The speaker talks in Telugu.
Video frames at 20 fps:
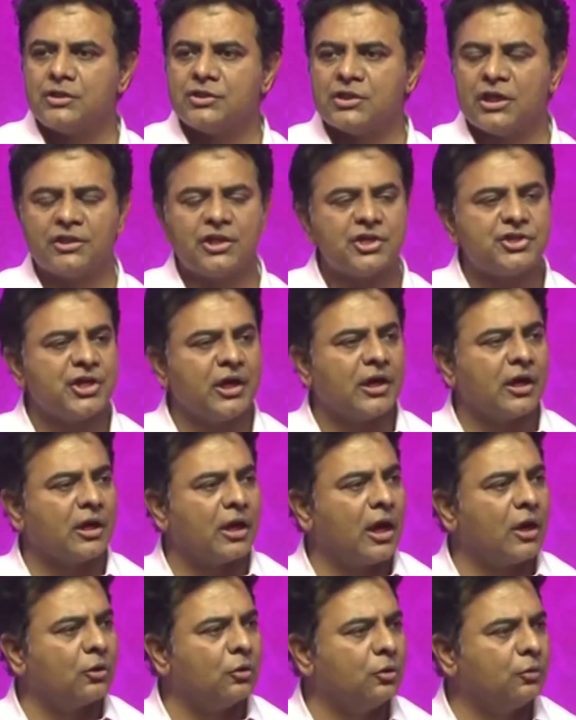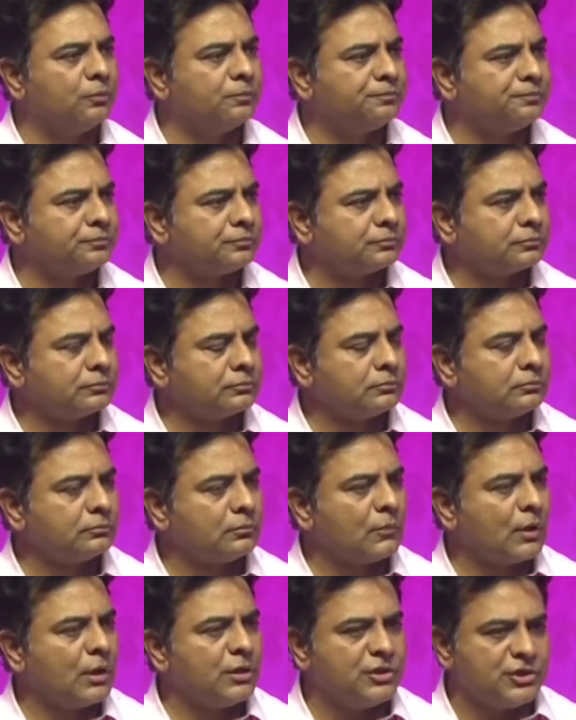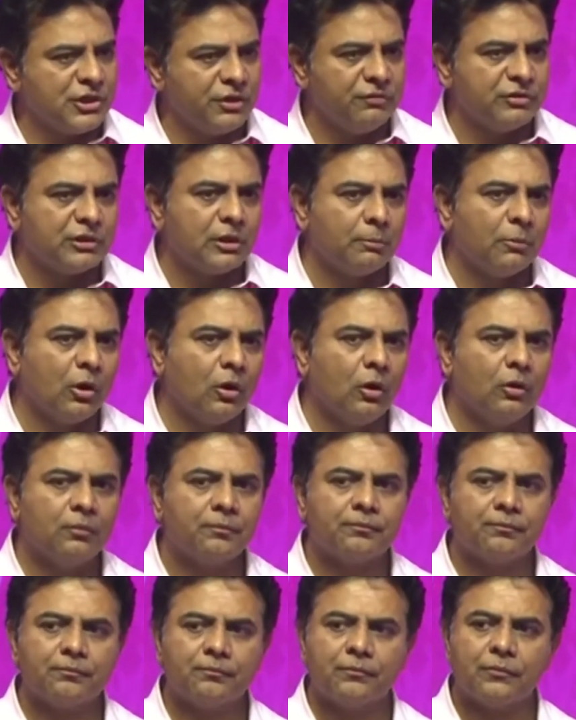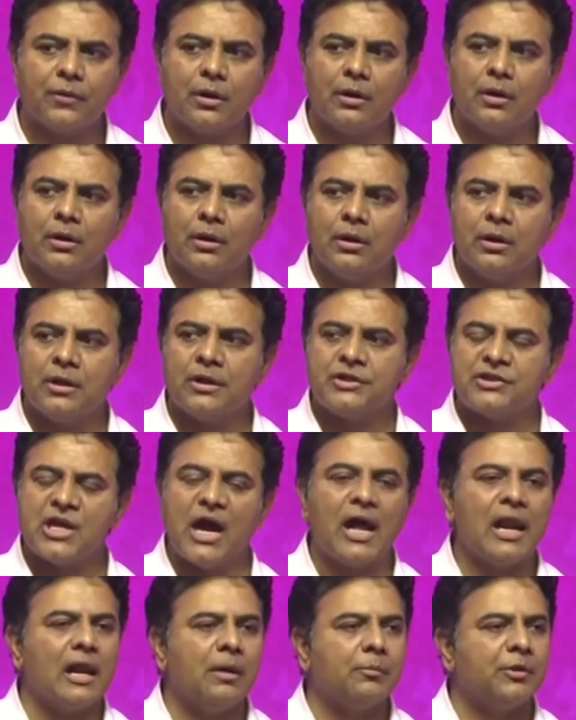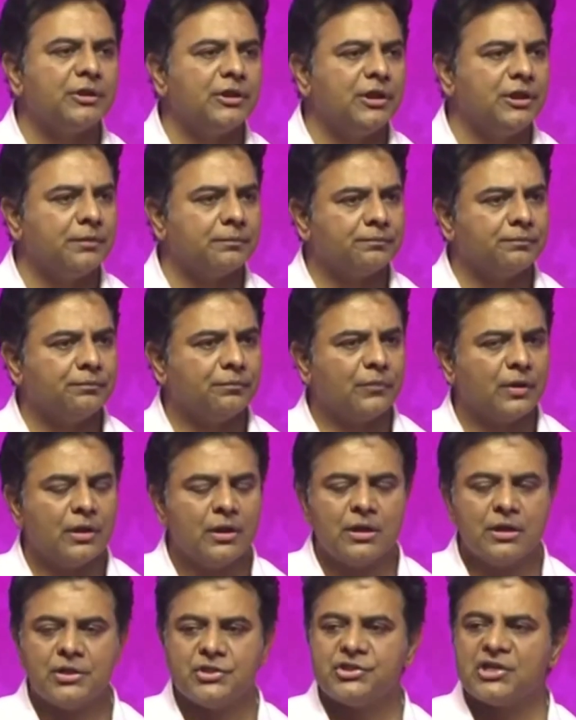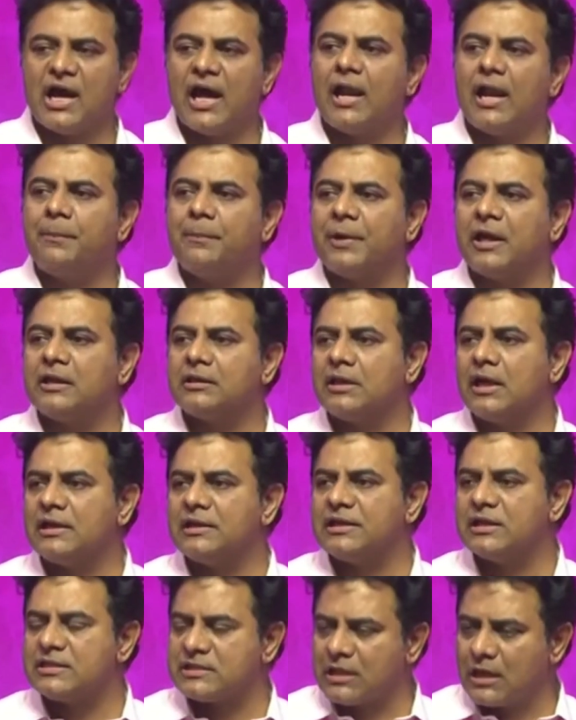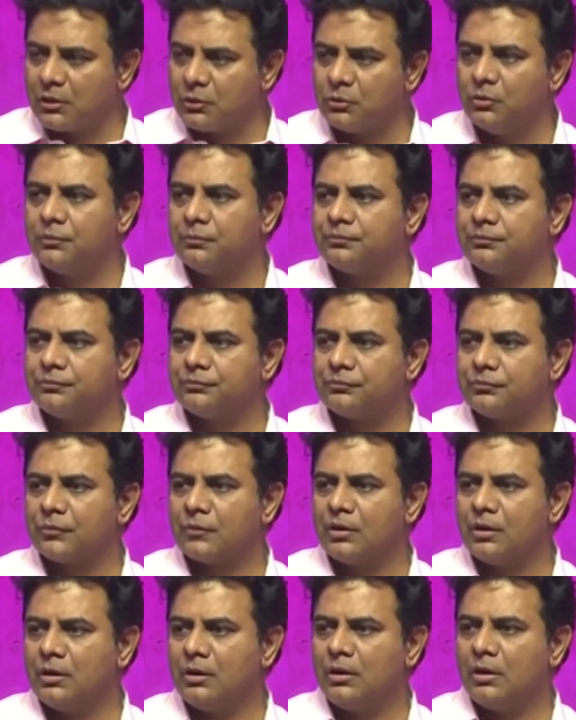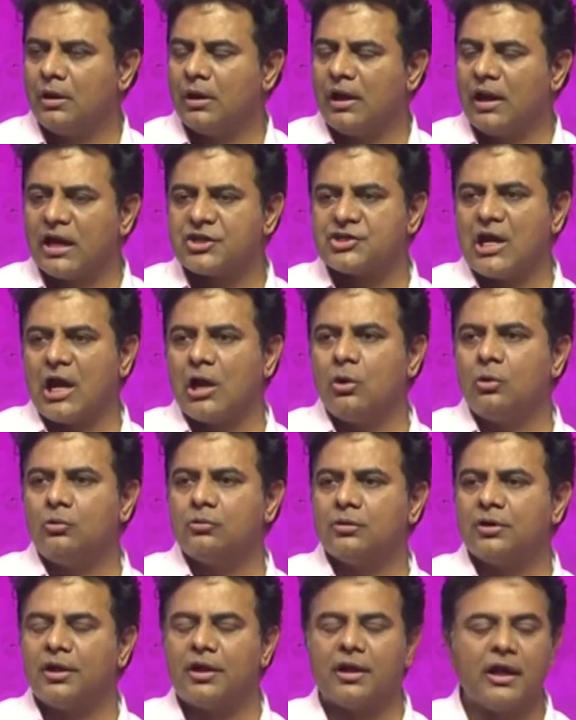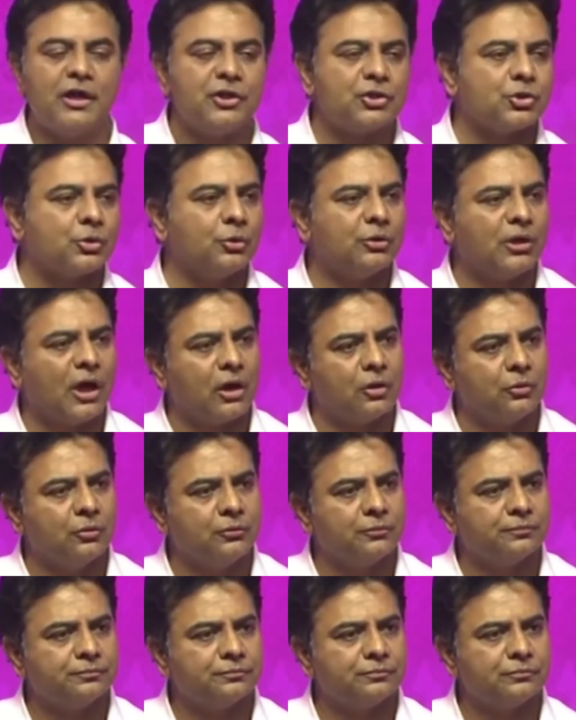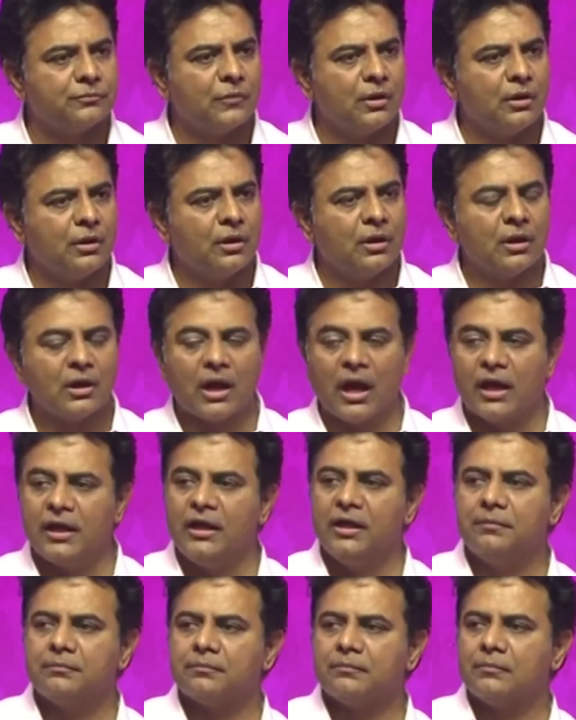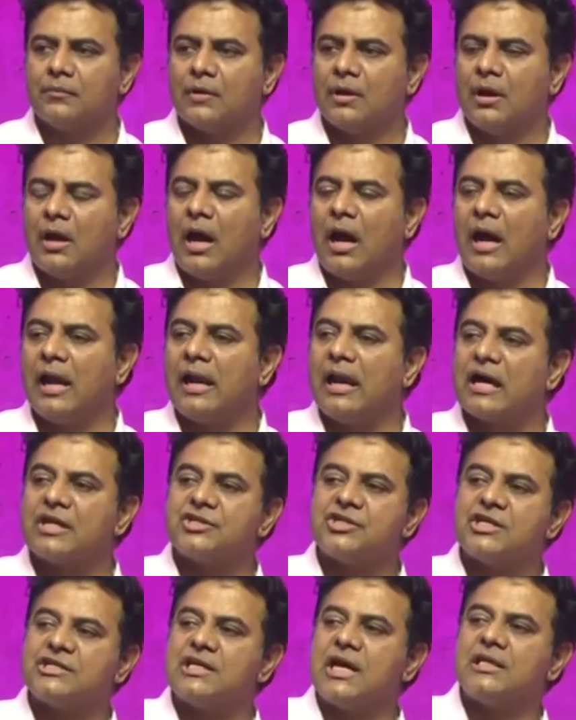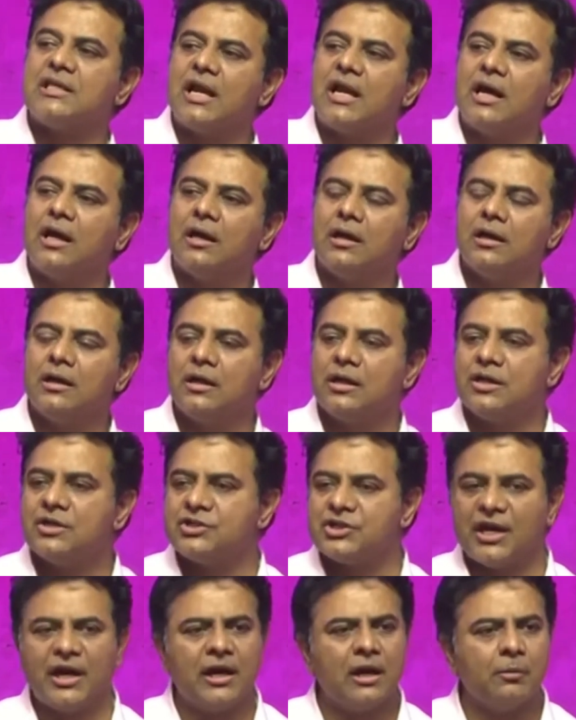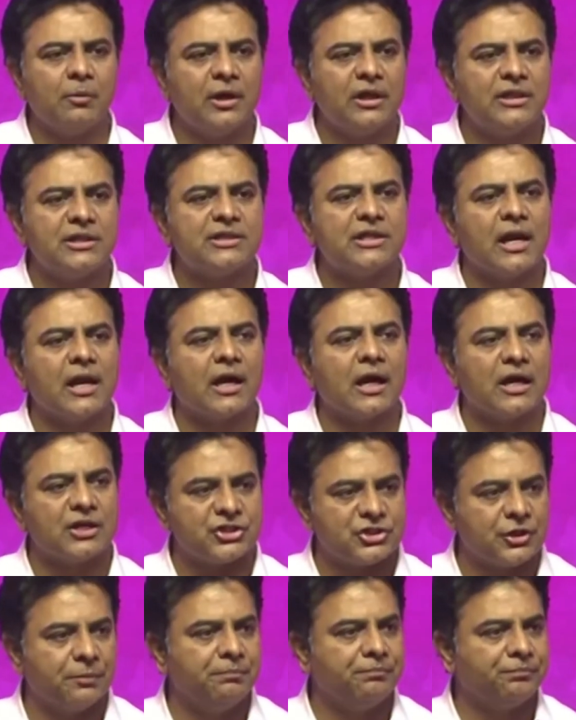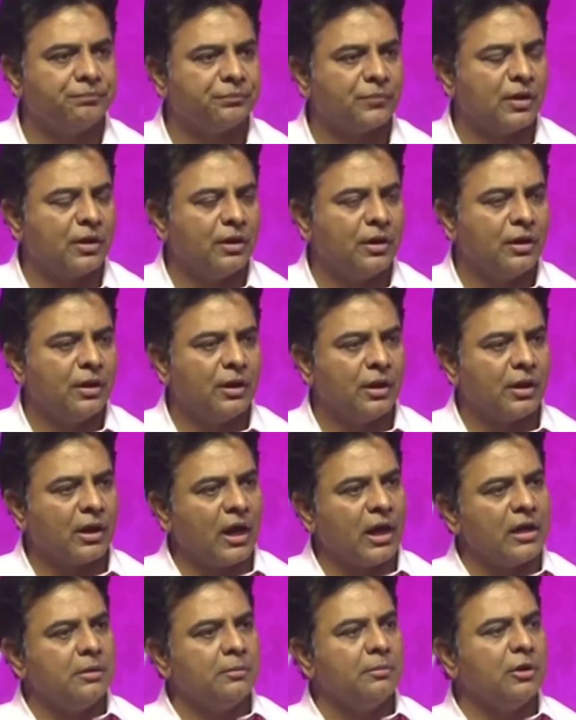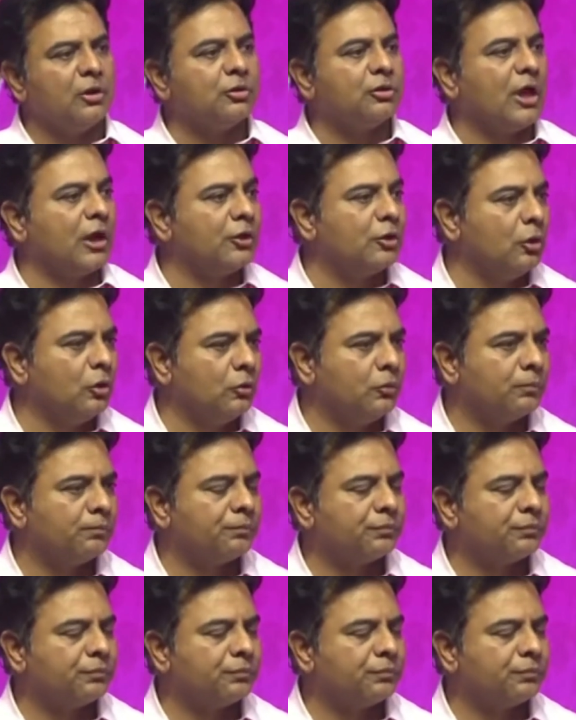చంద్రశేఖర్ గారు జీవితంలో చాలామంది చాలా ప్రయత్నాలు చేస్తారు లక్ష్యాలు నిర్ణయించుకుంటారు కానీ ఆ లక్ష్య సాధన చేయడం అనేది చాలా కష్టం కానీ మీరు ధన్యులు